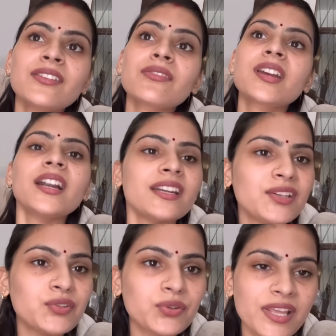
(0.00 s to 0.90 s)
क्योंकि
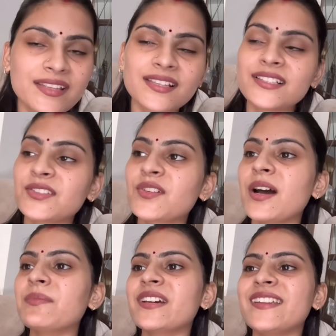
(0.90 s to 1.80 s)
कंटिन्यू दो ढाई साल से तो
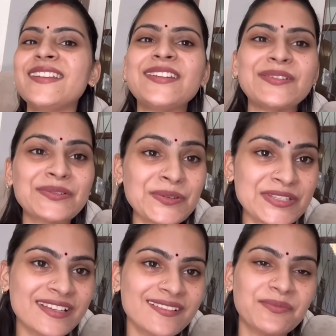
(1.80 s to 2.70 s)
काम कर ही रही हूँ
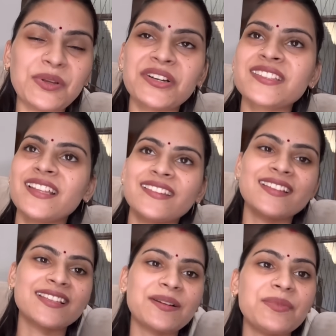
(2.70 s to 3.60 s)
रोज़ ब्लॉग्स आते
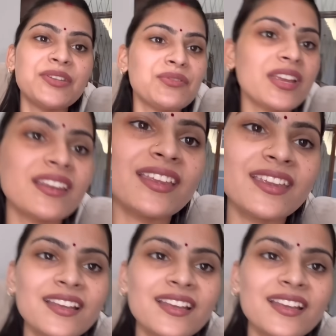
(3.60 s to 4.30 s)
हैं ऐसा कभी नहीं हुआ कि नहीं